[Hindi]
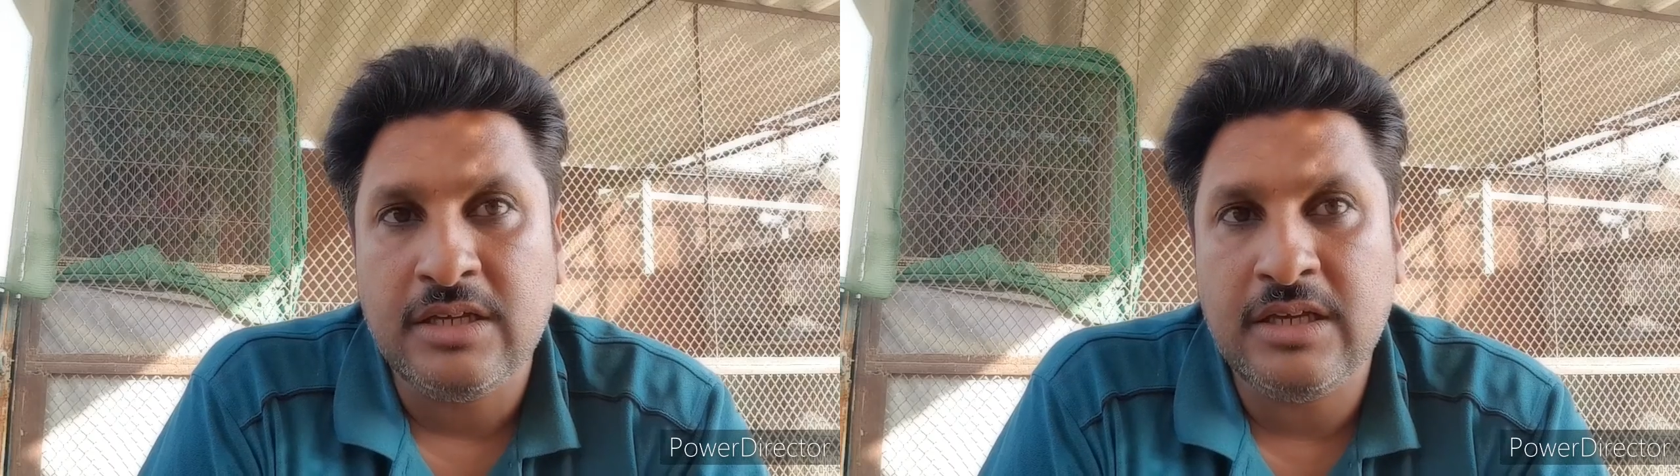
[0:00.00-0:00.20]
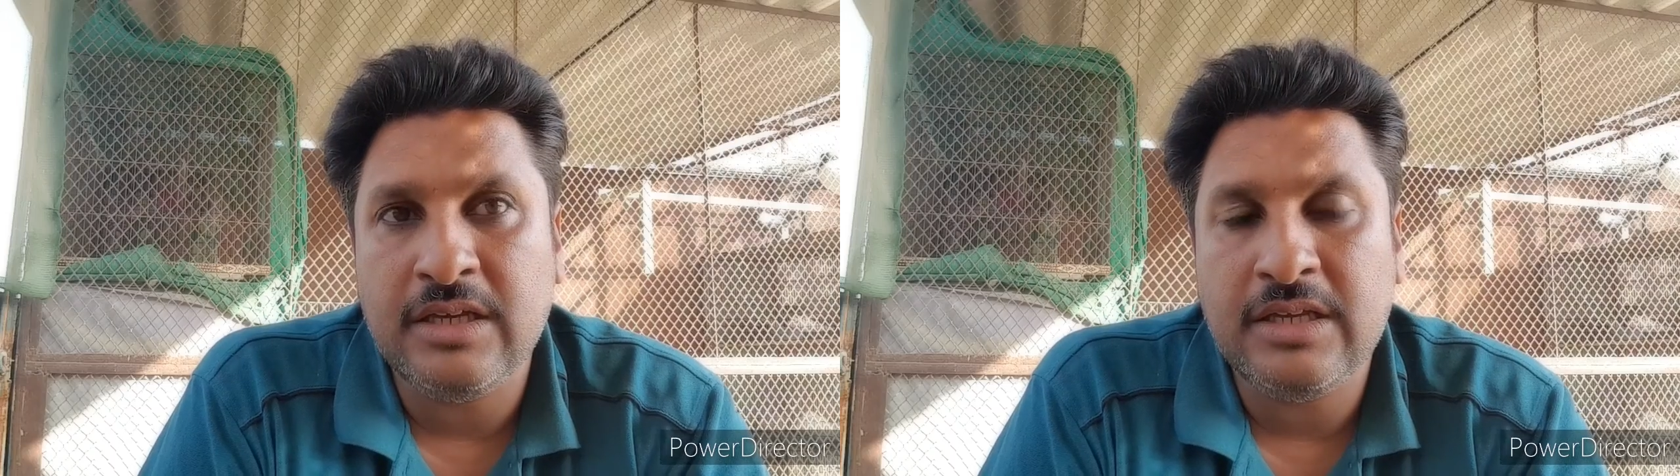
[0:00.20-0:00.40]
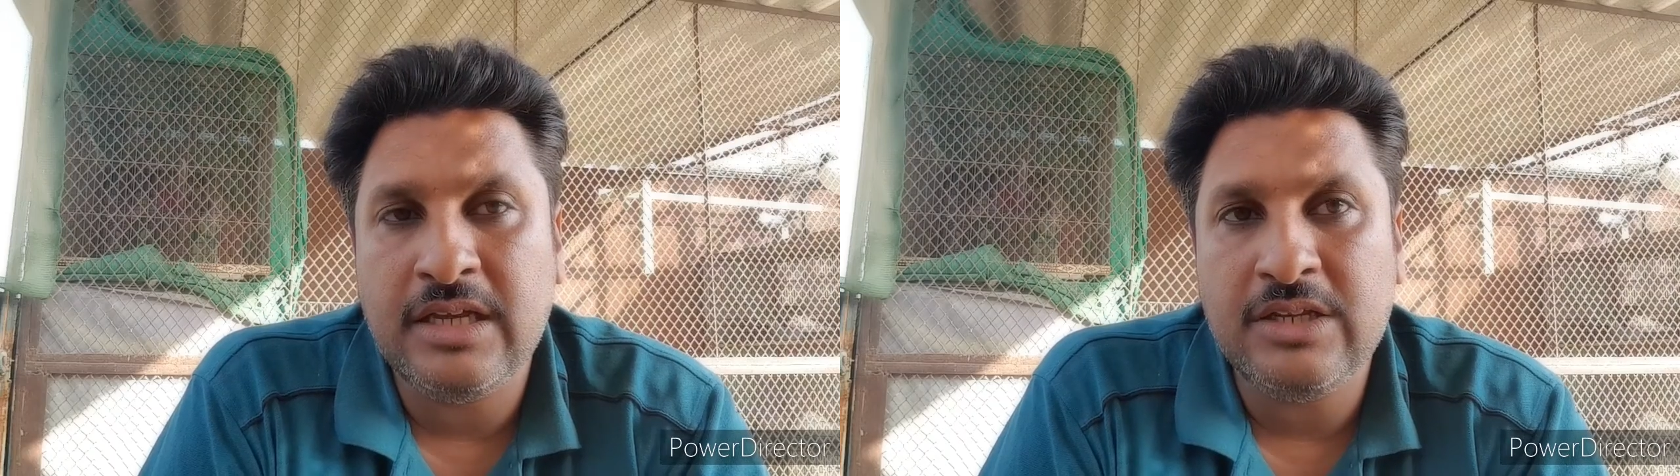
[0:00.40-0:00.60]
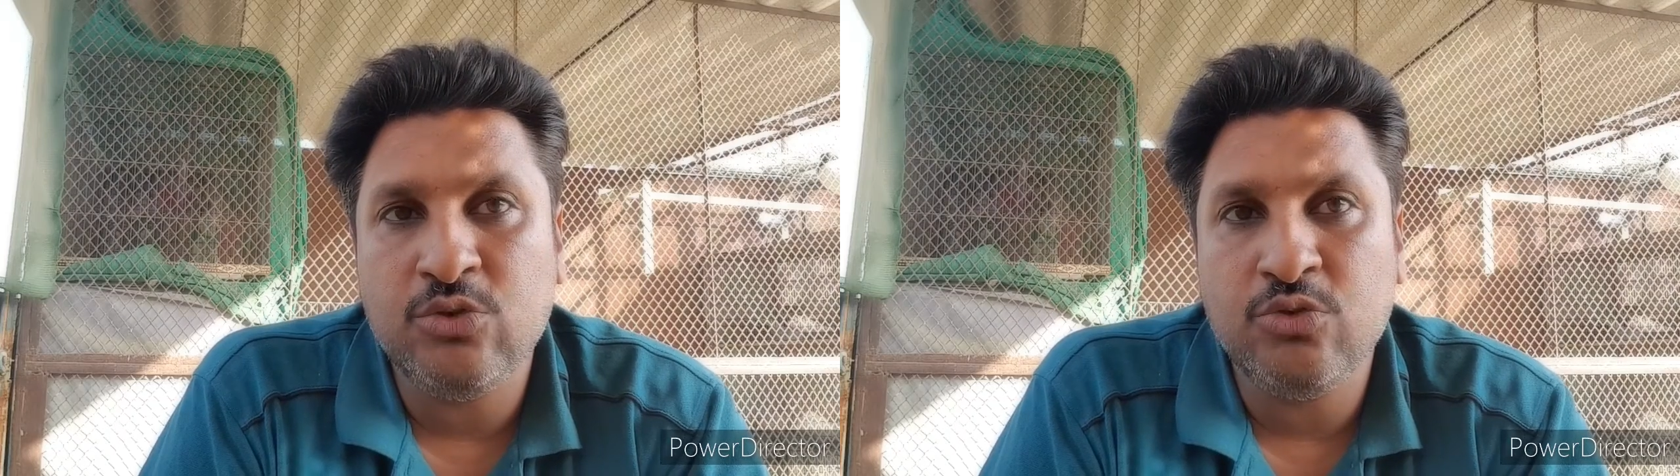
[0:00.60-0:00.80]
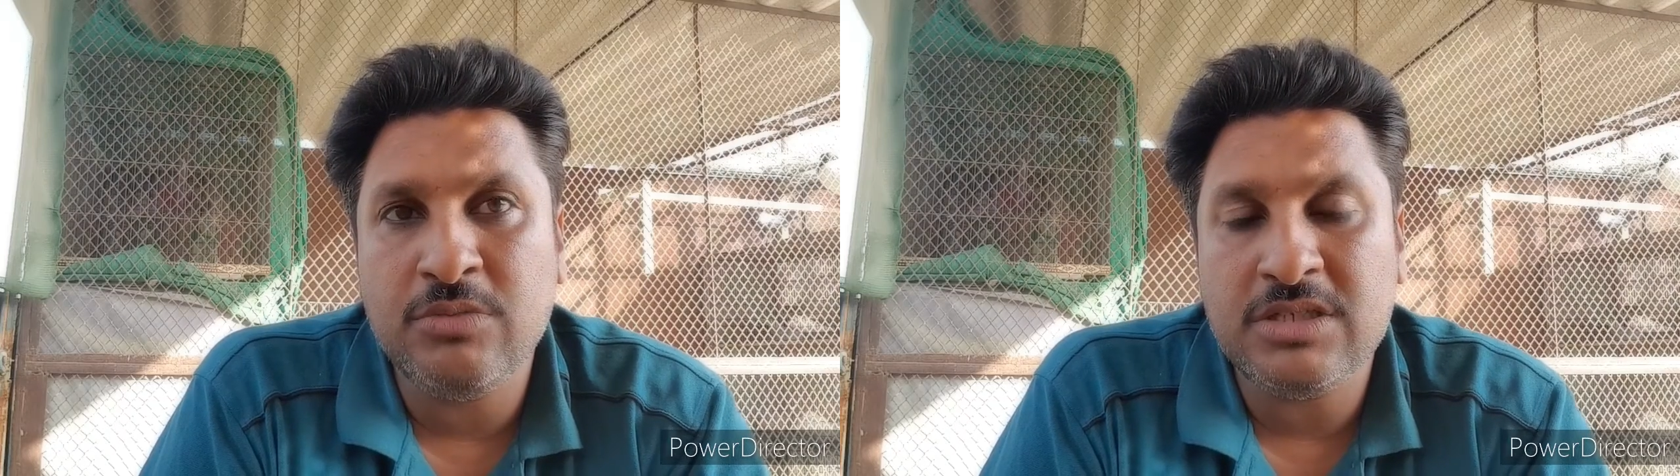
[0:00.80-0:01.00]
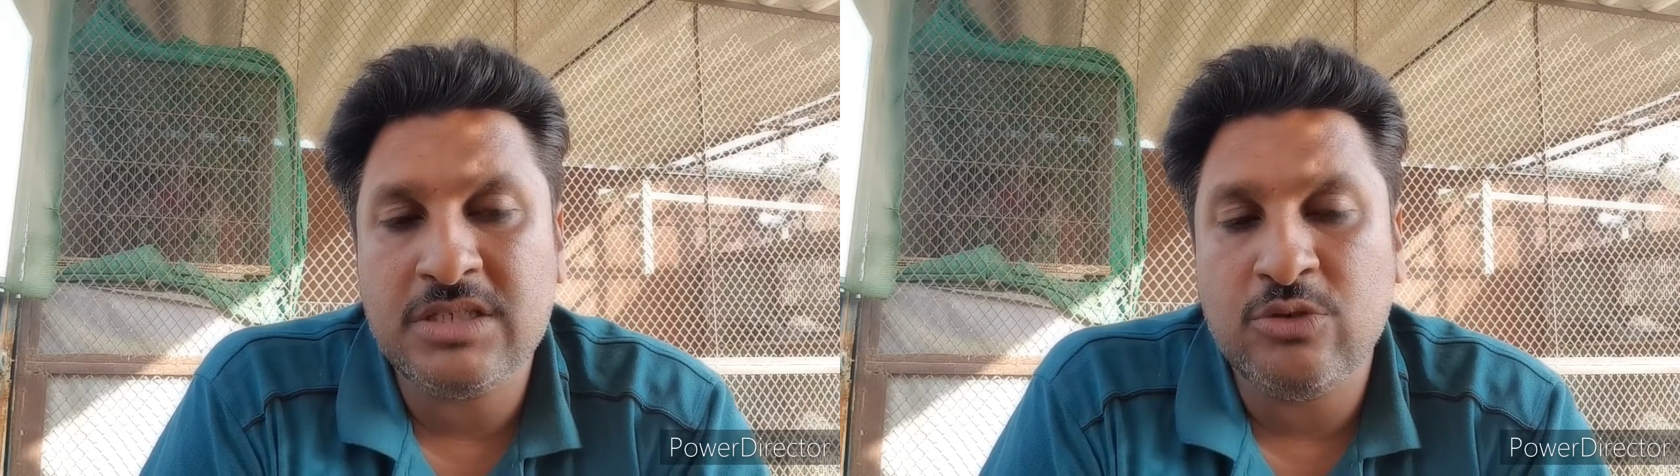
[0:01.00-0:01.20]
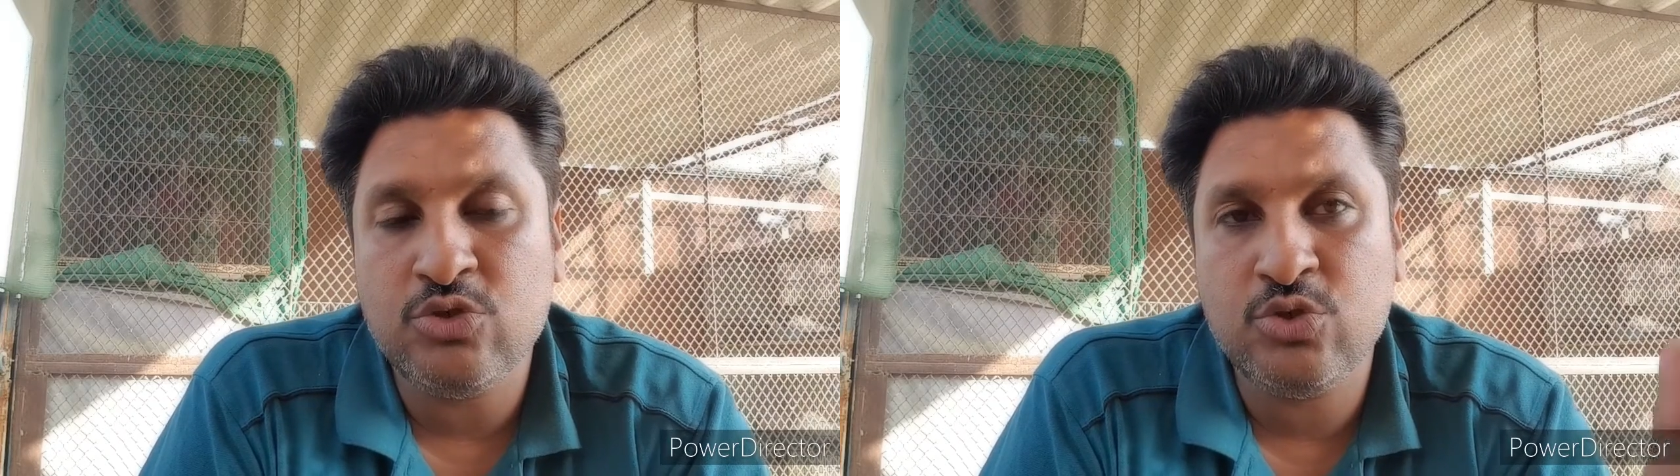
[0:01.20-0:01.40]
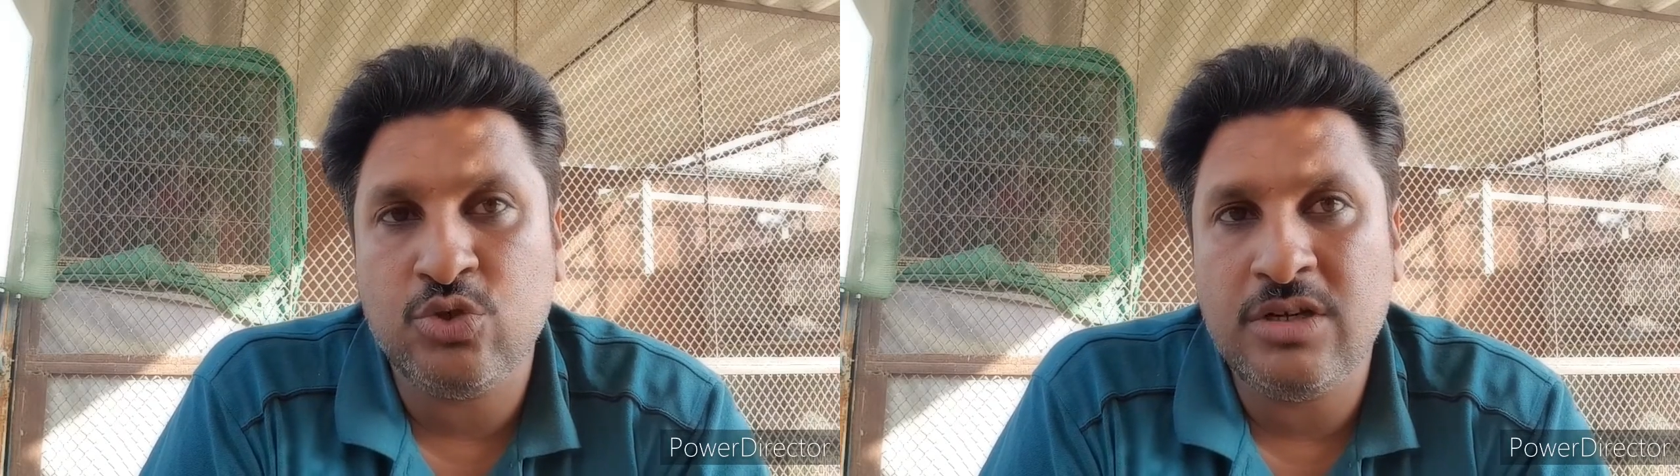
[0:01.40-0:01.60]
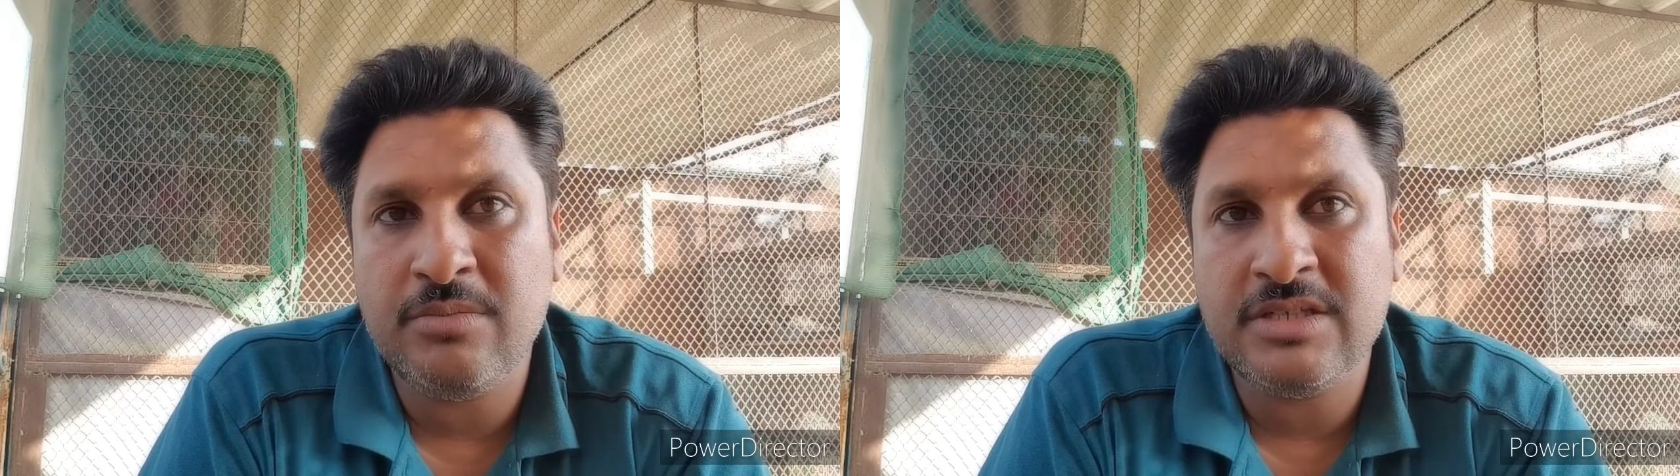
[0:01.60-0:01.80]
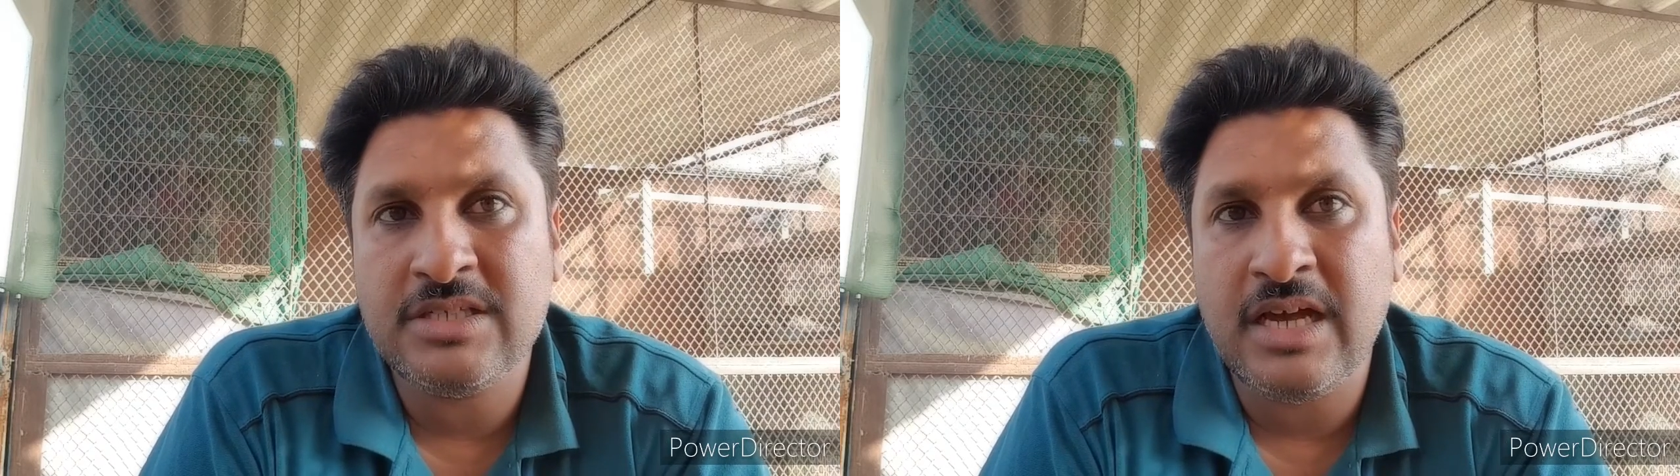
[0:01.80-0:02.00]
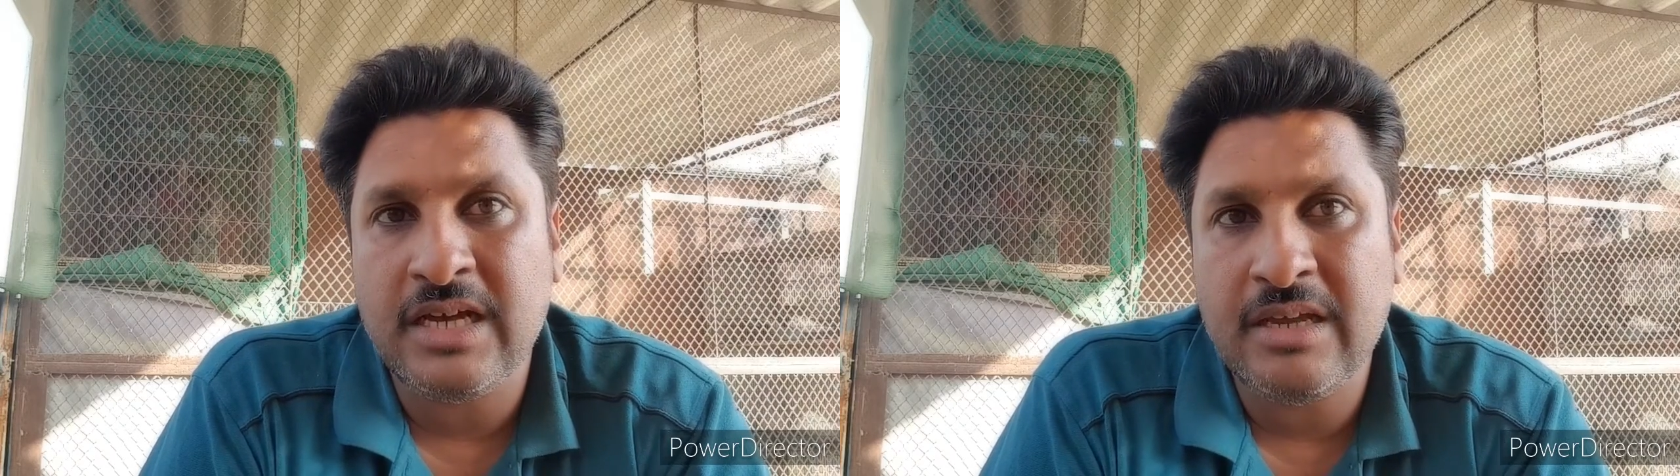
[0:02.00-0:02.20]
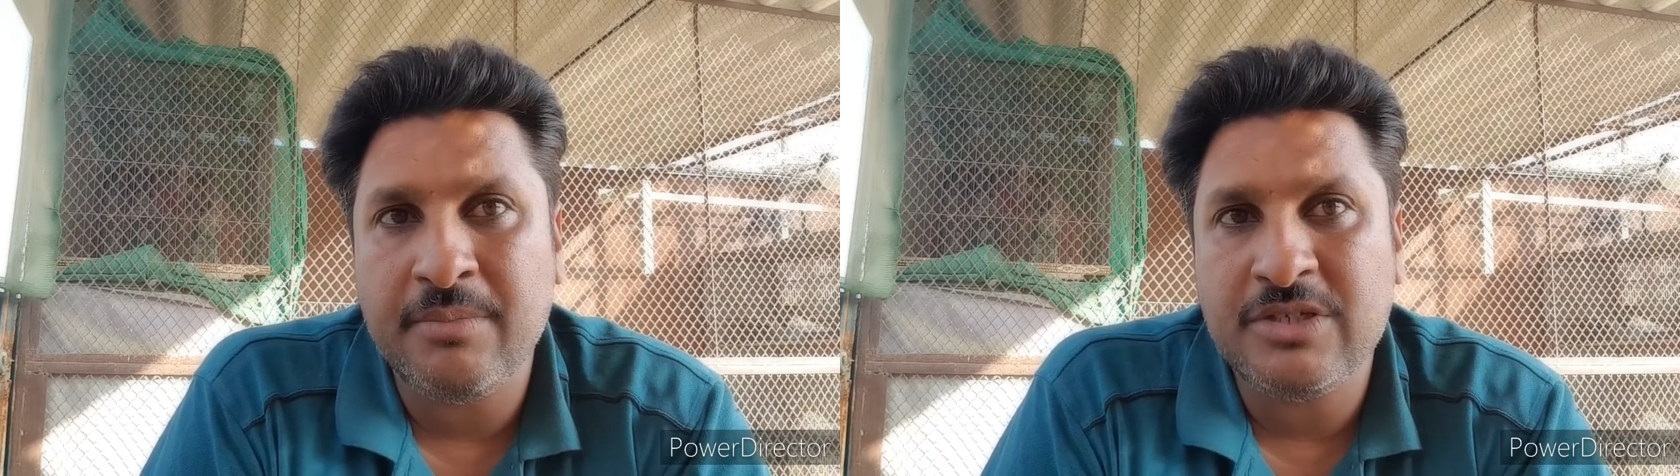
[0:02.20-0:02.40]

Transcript: कि यानी उनमें से उस जोड़े में से आगे